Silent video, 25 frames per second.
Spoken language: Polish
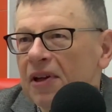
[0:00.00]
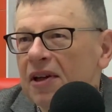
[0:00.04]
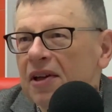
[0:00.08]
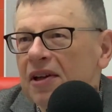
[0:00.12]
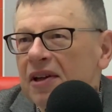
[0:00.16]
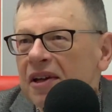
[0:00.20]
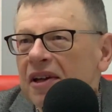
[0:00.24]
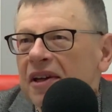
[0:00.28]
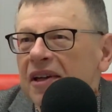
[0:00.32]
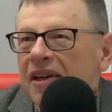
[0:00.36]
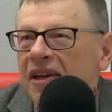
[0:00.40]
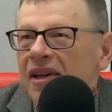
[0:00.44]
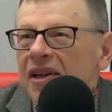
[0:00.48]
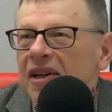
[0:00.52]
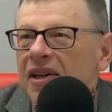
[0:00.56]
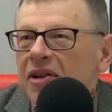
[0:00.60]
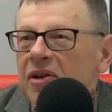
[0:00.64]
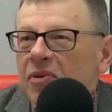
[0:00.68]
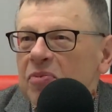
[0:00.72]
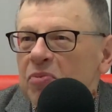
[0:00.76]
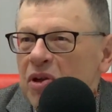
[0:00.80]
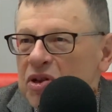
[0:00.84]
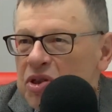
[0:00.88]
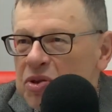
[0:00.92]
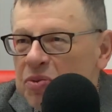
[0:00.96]
Mhm.
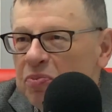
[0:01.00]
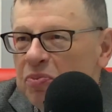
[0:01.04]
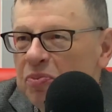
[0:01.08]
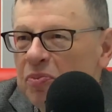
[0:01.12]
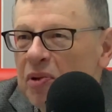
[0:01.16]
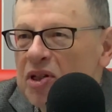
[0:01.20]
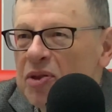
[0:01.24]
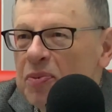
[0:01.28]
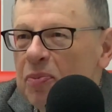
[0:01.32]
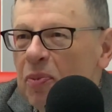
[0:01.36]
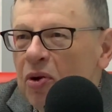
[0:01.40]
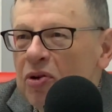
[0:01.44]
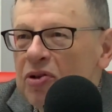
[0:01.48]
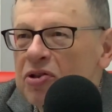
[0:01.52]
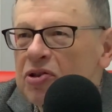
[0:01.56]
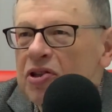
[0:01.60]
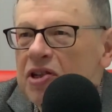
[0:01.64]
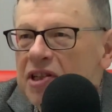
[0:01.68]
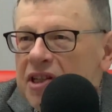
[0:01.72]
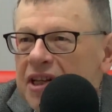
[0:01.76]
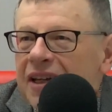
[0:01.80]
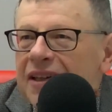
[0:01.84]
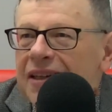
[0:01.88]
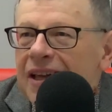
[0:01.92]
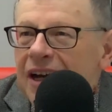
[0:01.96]
E, bez, bez
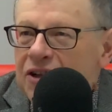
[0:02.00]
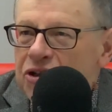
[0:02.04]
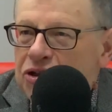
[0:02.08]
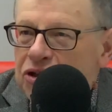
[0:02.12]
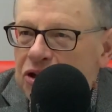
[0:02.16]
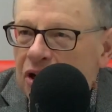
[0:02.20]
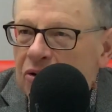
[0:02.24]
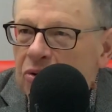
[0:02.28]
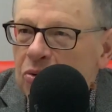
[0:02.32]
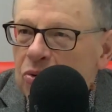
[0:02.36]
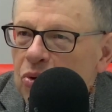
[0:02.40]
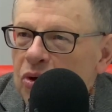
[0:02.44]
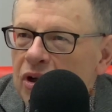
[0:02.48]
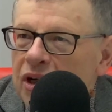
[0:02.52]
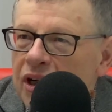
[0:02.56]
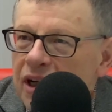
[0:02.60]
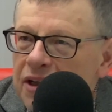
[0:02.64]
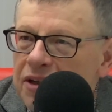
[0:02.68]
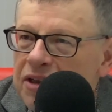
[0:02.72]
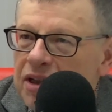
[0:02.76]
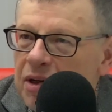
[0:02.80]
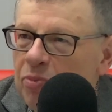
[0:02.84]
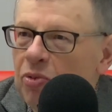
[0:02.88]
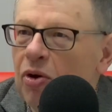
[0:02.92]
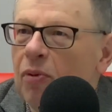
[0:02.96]
Polski nie da się
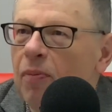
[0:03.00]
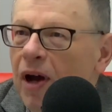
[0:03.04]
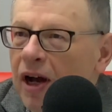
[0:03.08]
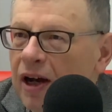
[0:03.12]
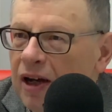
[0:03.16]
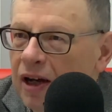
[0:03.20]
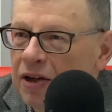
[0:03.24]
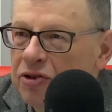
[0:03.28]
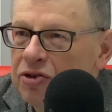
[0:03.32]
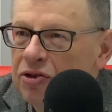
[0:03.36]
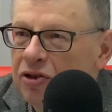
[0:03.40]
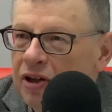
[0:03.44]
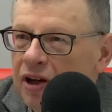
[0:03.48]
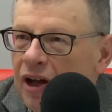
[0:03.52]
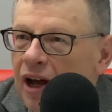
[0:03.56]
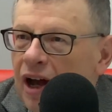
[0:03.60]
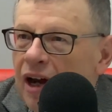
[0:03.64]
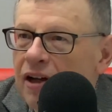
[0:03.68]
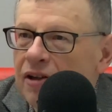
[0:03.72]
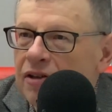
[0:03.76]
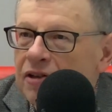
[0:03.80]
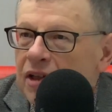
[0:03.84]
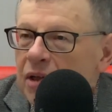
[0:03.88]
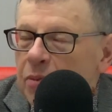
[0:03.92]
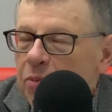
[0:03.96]
Ukrainie pomagać
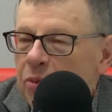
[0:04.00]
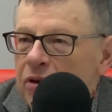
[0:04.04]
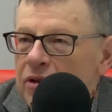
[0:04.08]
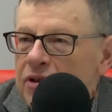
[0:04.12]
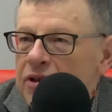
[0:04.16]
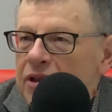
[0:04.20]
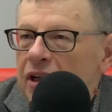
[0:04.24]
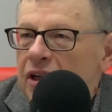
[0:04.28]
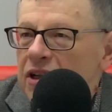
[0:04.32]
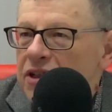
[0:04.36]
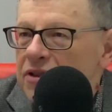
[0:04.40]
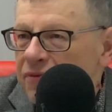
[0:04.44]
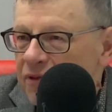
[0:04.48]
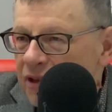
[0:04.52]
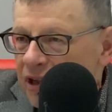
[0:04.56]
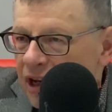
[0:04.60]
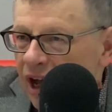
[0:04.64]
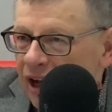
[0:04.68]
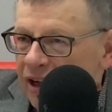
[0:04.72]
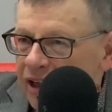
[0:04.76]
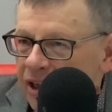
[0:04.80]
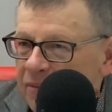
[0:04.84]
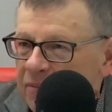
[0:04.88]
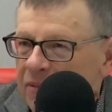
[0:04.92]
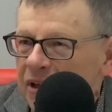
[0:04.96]
realnie i Polska jest
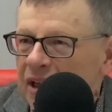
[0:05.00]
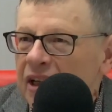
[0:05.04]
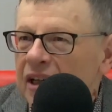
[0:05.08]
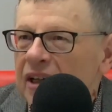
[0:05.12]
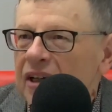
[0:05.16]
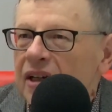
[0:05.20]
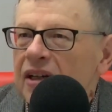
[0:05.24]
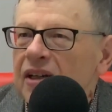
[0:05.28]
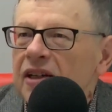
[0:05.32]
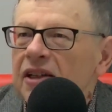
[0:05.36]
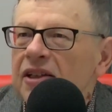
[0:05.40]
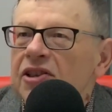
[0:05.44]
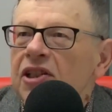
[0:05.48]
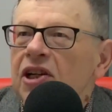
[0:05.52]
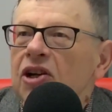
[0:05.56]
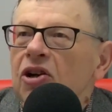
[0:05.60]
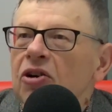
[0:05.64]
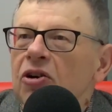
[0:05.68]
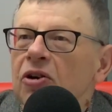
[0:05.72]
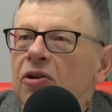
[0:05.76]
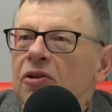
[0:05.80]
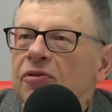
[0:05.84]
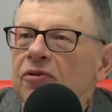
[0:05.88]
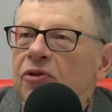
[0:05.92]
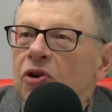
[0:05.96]
filarem e,
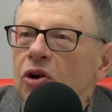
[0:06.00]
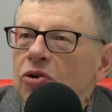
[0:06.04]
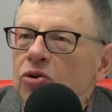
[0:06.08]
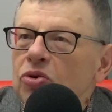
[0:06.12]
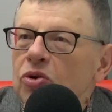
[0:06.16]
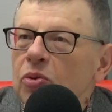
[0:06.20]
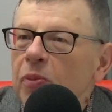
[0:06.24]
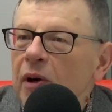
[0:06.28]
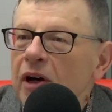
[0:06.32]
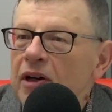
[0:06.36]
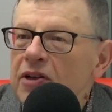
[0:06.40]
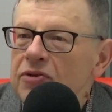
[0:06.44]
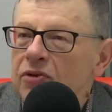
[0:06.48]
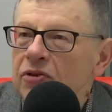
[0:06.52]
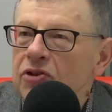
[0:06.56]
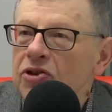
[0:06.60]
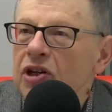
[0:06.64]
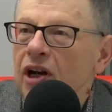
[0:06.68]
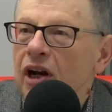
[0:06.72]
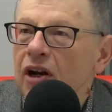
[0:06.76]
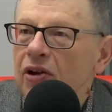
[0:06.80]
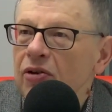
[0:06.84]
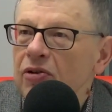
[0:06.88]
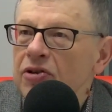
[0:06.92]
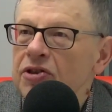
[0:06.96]
tego frontu państw
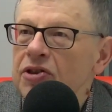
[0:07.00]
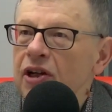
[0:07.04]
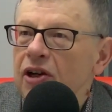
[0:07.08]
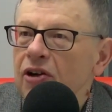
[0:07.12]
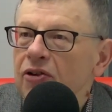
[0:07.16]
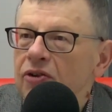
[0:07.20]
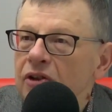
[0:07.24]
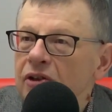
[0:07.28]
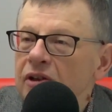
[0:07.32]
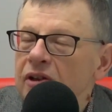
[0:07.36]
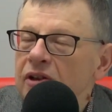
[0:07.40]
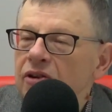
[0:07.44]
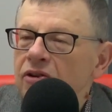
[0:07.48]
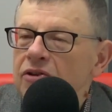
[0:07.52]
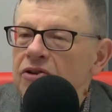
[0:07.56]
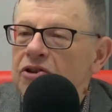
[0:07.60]
oddzielającego, e,